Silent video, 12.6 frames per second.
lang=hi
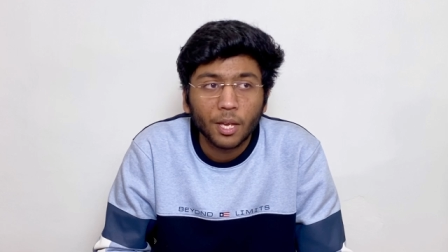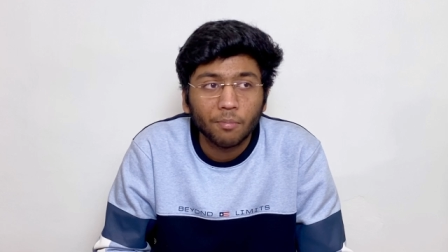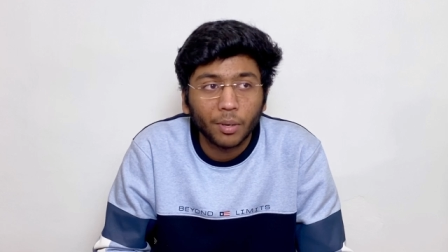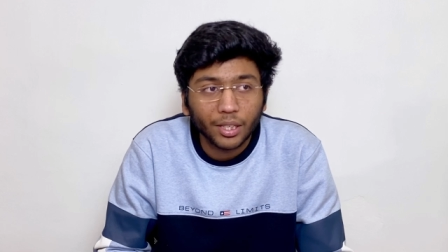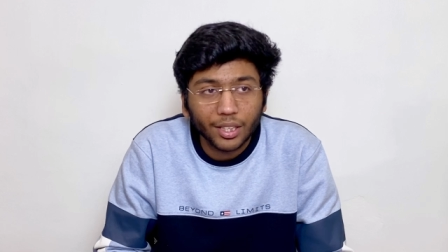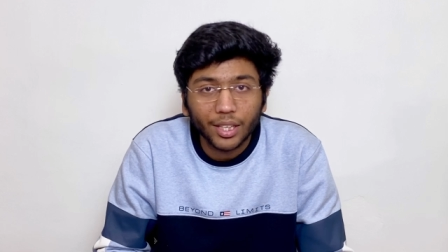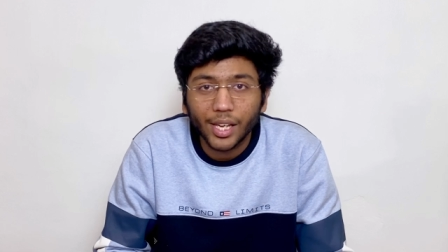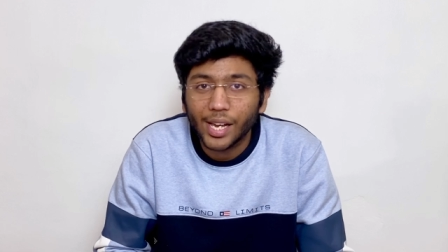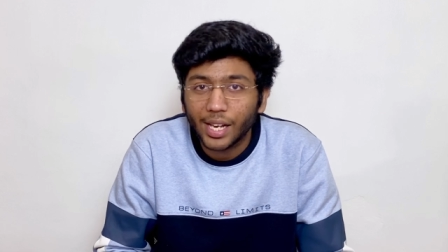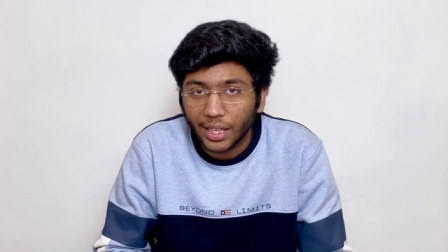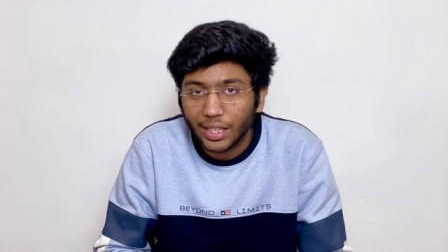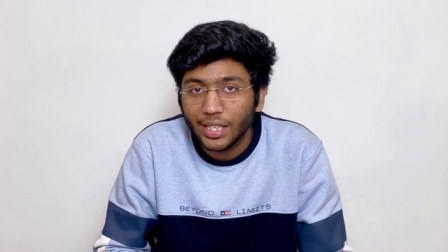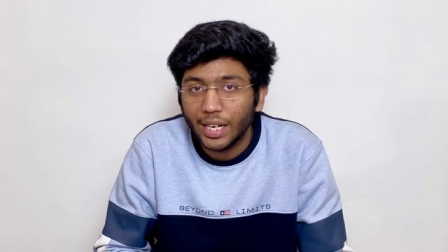बट इनकी एक
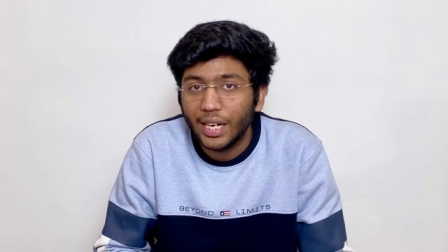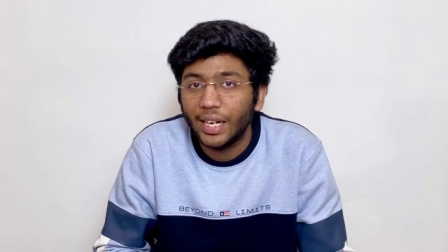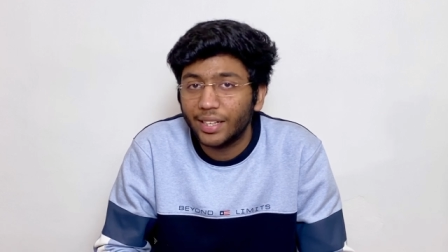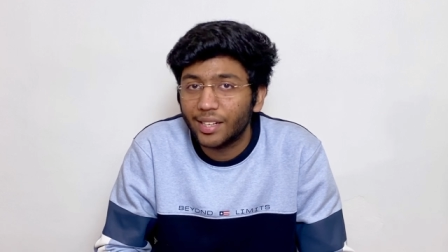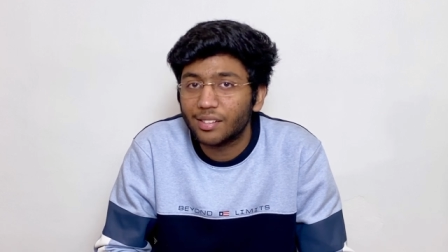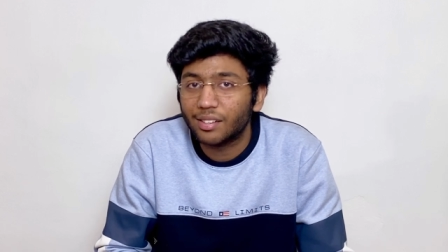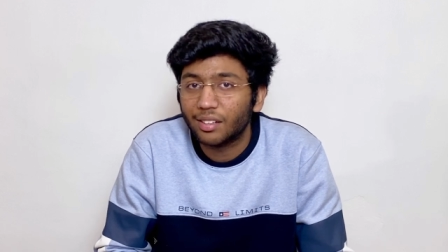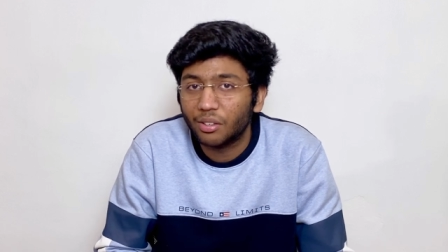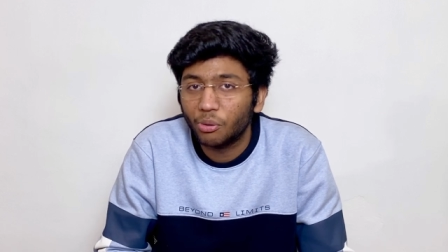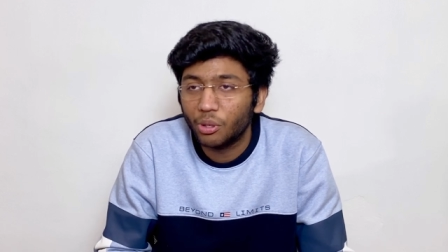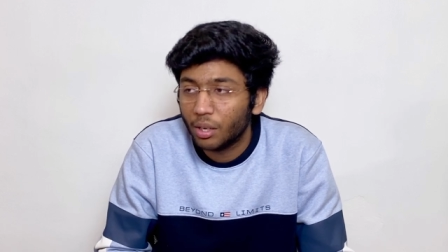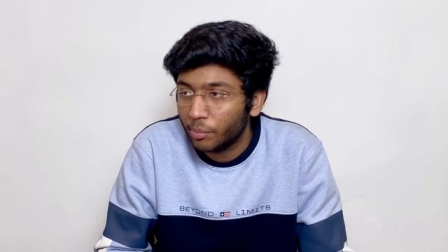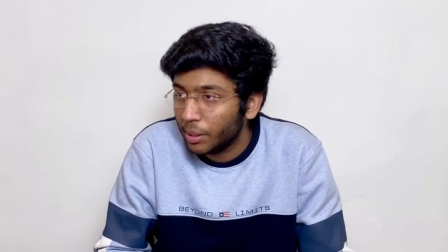ये लेटेस्ट
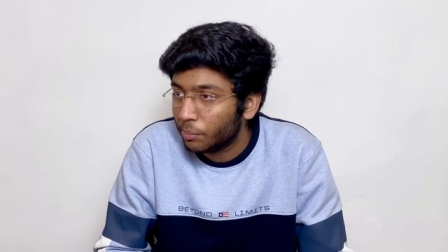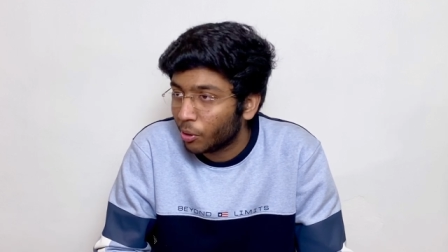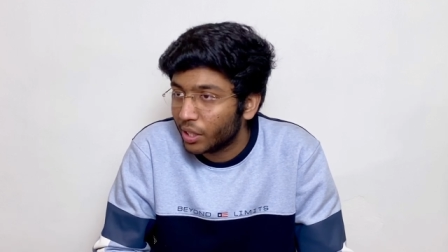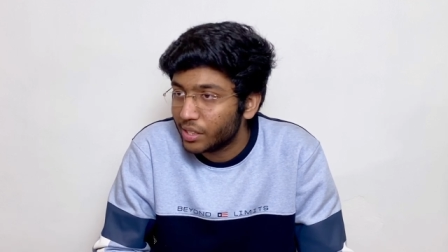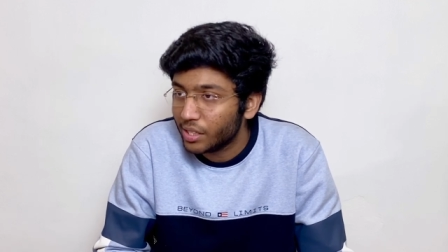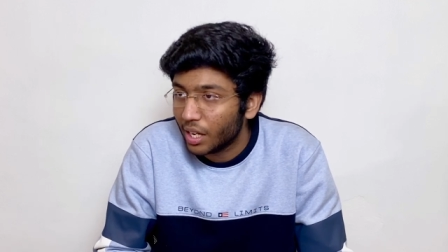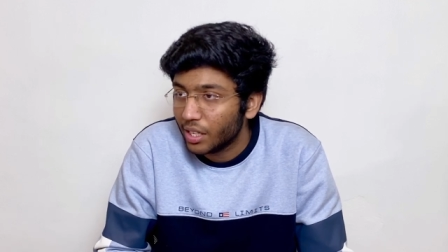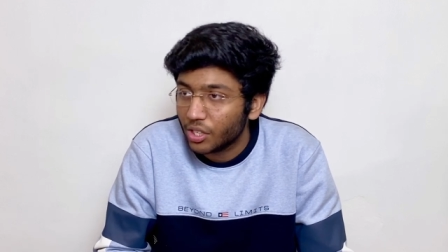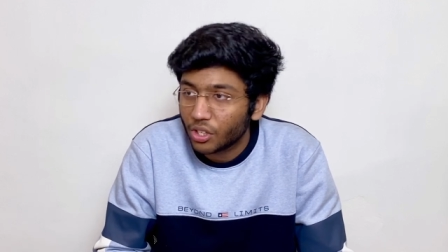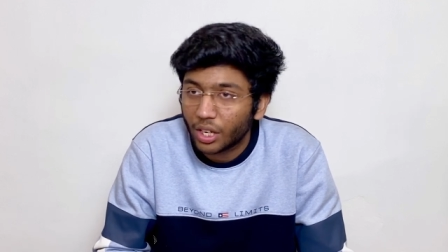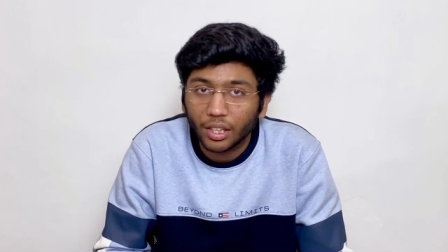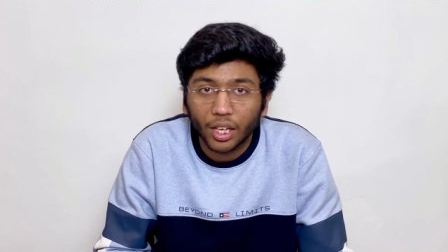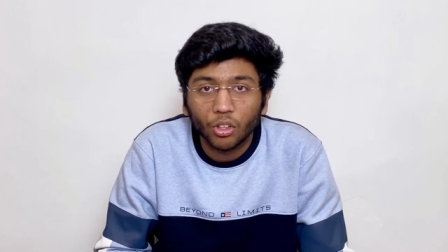कोई अभी पॉलिसी आई है
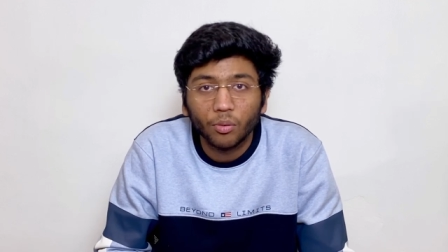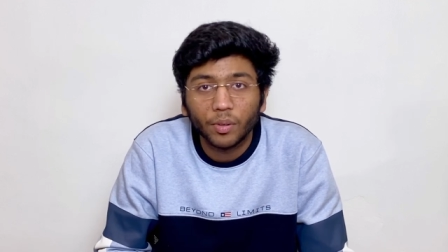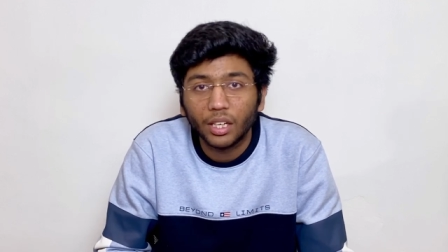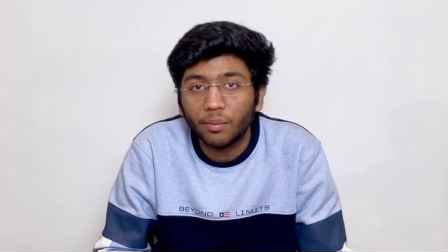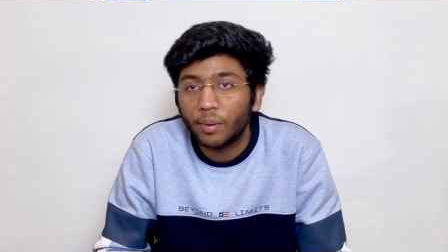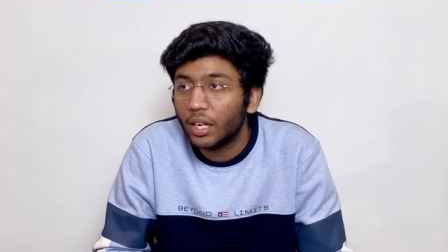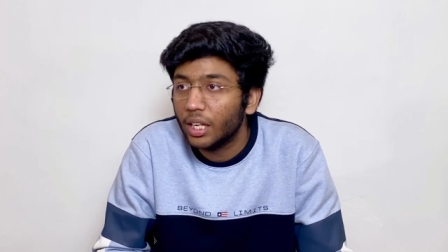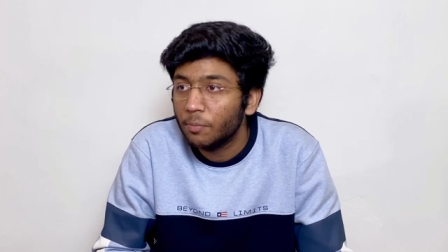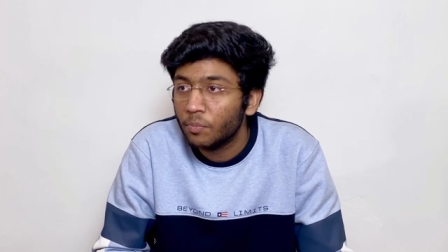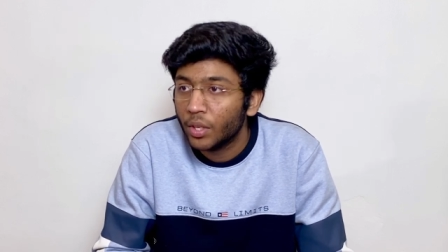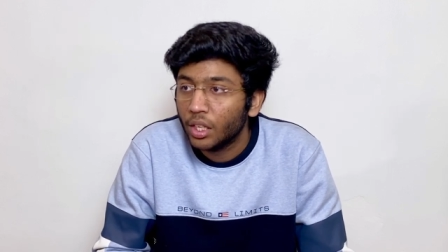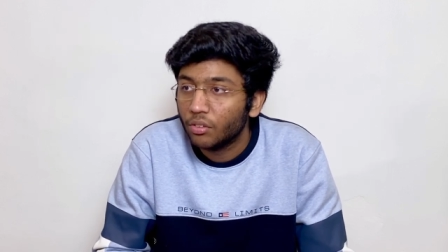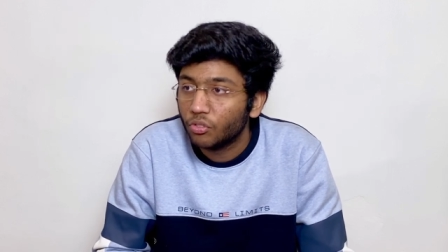शायद एक दो महीने पहले
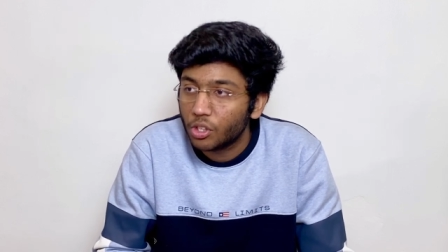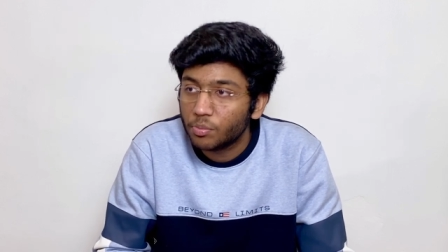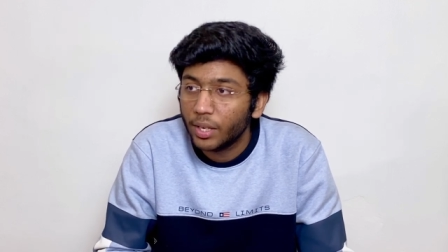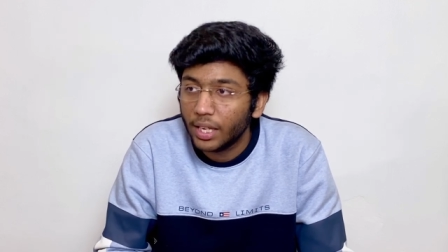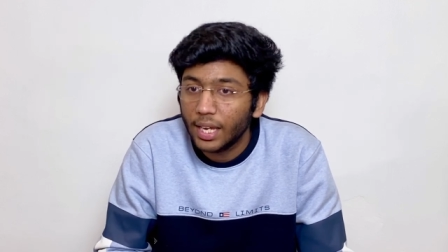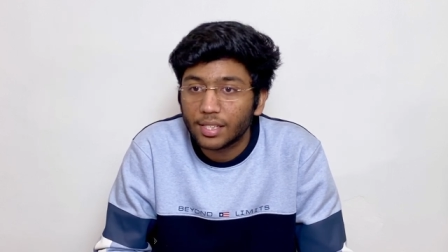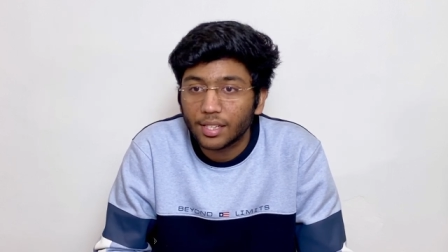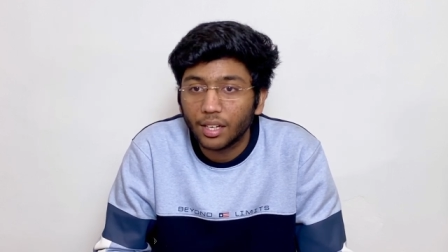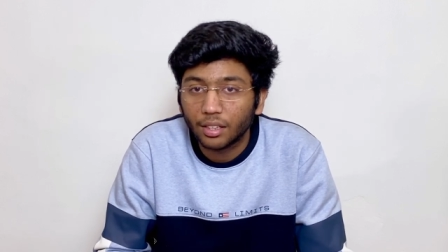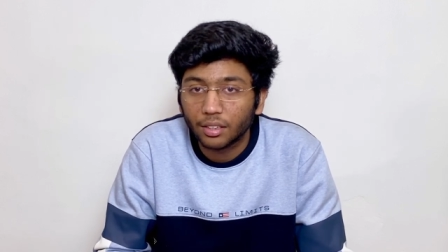जिसमें कि ऐसा